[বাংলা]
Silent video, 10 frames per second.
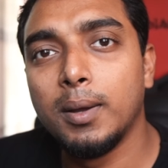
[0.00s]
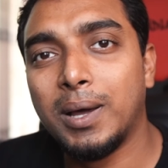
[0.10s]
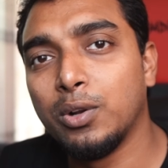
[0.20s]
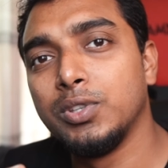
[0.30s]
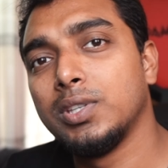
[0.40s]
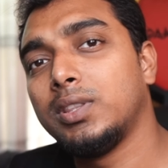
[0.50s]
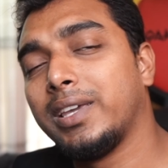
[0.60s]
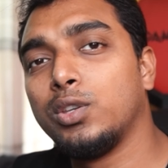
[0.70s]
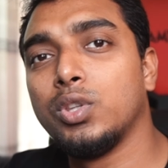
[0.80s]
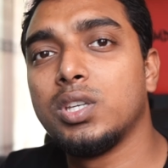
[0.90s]
ভালো হয়েছে
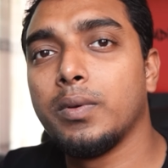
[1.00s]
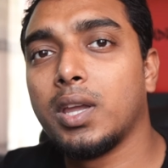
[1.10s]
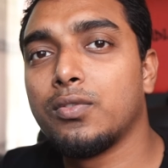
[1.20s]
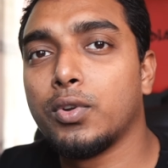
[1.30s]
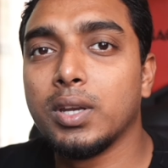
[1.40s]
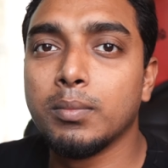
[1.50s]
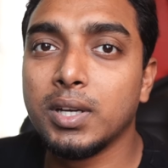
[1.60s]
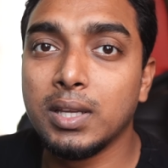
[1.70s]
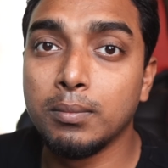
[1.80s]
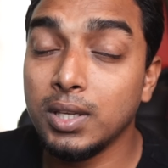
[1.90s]
থ্যাংক ইউ দেশি বাইকার ফর
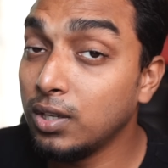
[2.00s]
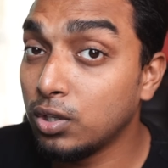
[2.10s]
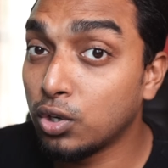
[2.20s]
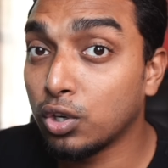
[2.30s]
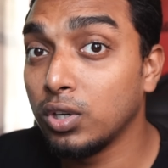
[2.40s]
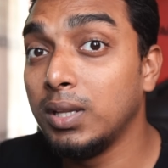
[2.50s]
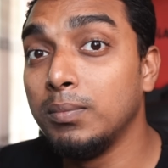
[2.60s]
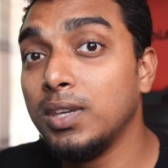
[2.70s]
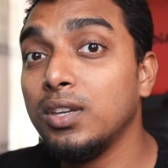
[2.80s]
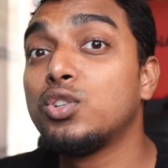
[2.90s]
ইনভাইটিং মি নট অনলি
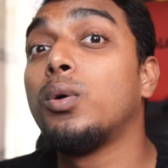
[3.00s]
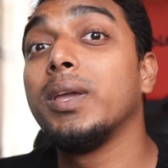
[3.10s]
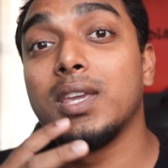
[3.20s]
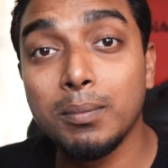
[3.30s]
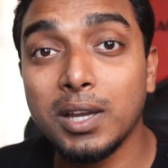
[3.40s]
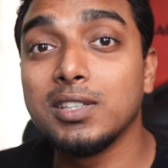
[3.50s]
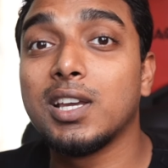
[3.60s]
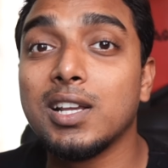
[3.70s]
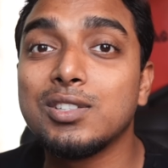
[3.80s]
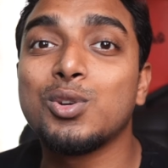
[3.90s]
মি সবাইকে বাকি
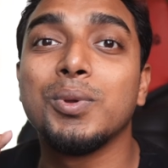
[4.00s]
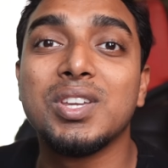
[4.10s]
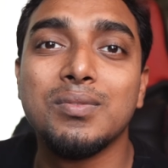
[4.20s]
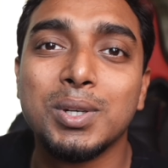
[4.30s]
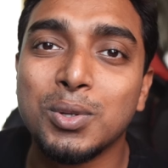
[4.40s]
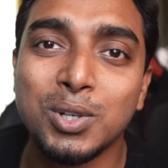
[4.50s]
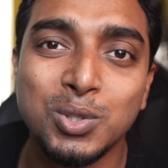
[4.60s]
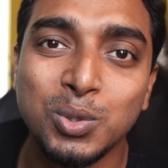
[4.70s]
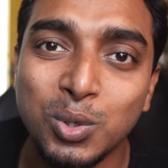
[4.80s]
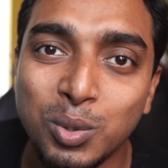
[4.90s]
যারা আছে সবাইকে ইনভাইট করার
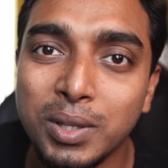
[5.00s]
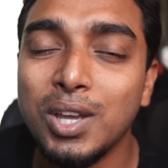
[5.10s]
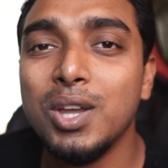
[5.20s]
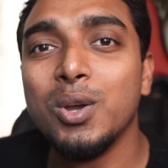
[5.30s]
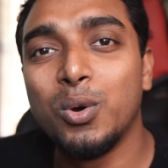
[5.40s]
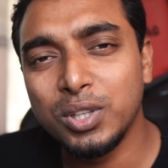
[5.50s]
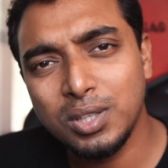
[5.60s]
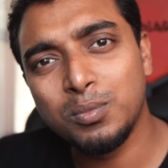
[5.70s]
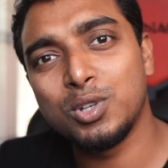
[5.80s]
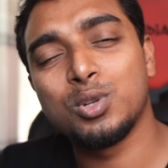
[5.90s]
জন্য ধন্যবাদ
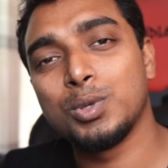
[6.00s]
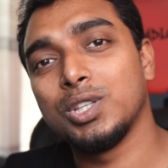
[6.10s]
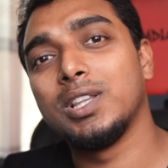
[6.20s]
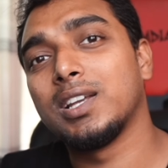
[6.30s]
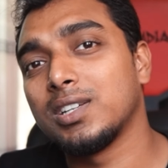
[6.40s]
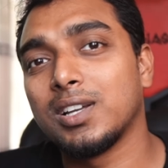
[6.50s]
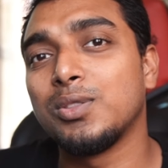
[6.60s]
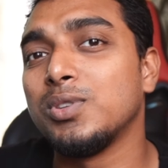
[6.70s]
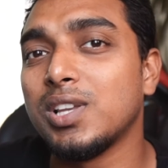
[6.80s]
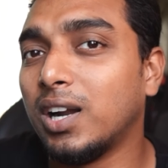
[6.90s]
অনেকদিন পরে সবার সাথে দেখা সাক্ষাৎ
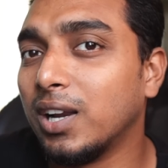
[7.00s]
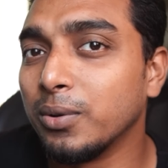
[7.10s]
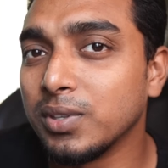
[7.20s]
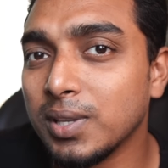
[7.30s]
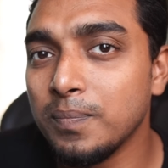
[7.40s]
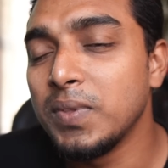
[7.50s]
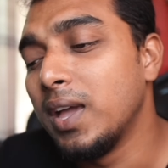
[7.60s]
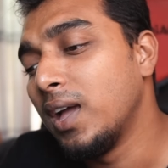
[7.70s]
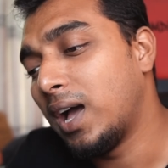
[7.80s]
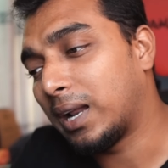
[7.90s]
হয়েছে আড্ডা হয়েছে
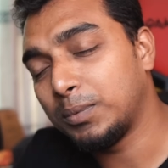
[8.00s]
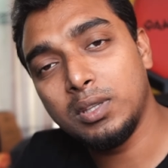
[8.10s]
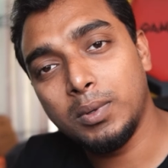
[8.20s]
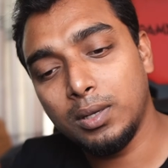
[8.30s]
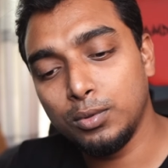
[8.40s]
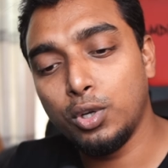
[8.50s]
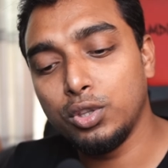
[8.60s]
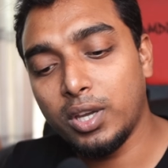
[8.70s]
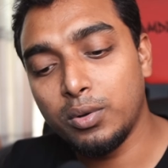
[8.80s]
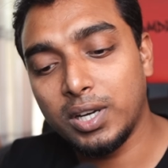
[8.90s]
আর আপনাদের মাথার মধ্যে
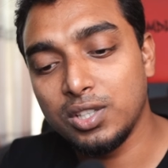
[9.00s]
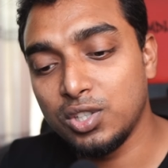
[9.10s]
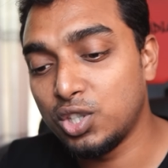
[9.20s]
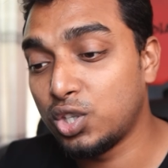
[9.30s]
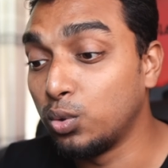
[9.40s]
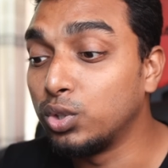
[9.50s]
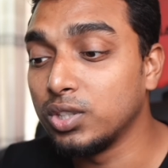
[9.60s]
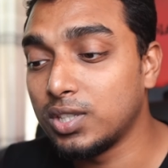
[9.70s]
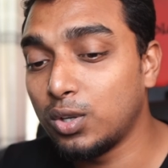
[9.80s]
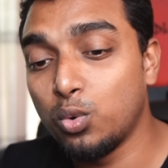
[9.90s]
হয়তো এখন একটা জিনিস
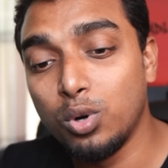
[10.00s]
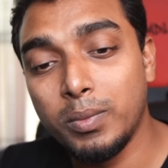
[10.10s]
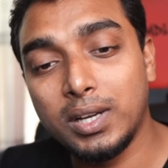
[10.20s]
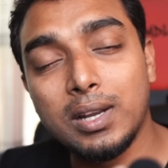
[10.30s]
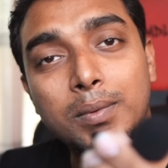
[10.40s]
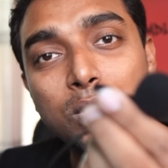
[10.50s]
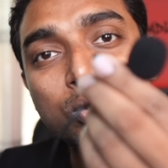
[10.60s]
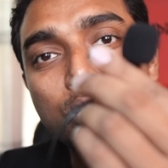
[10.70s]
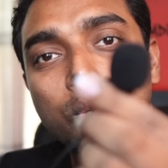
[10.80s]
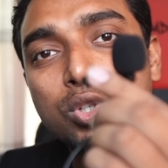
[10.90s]
ঘুরতেছে কোন মাইকটা আমি
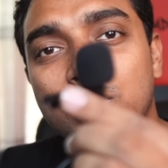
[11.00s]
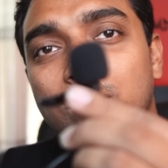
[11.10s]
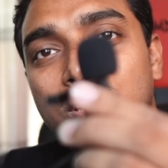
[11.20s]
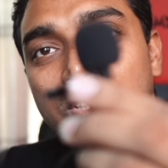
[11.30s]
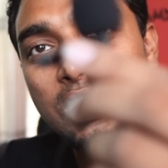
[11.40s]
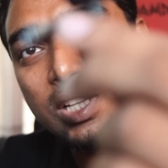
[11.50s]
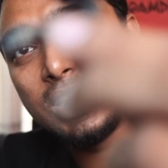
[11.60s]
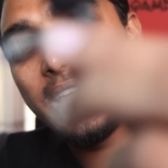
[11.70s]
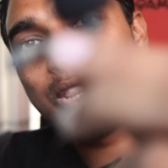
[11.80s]
ইউজ করছি যেটা দিয়ে